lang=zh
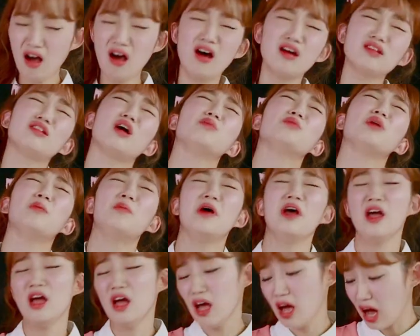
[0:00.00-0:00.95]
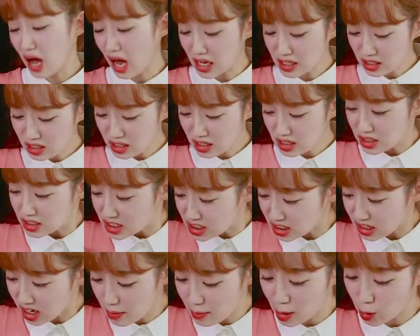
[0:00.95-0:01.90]
啊，无语，不是
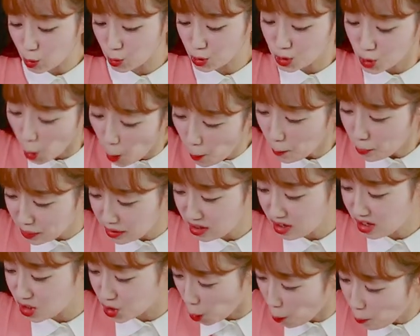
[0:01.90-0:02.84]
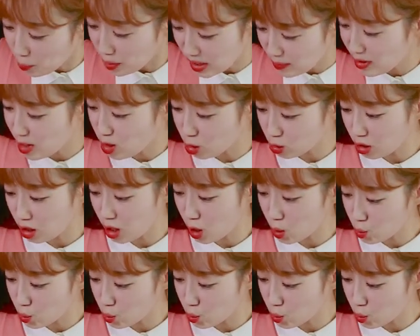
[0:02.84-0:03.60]
钟表，是铅笔。我说这